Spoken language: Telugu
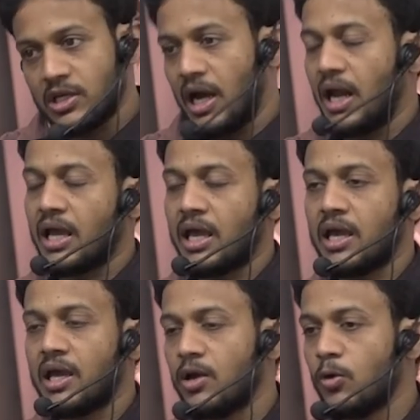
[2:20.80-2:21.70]
అలాగే
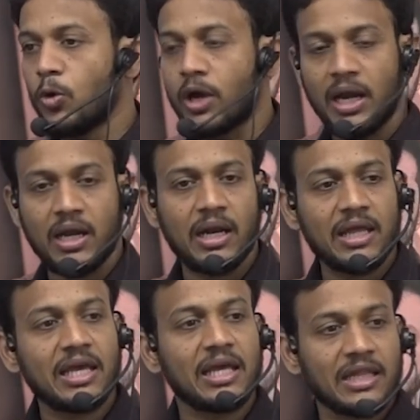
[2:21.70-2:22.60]
ఉక్రెయిన్
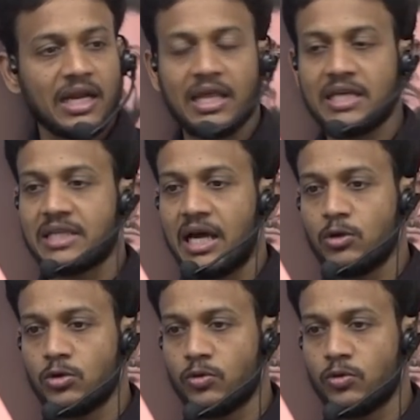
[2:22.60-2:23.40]
లేదా ఇతర దేశాలు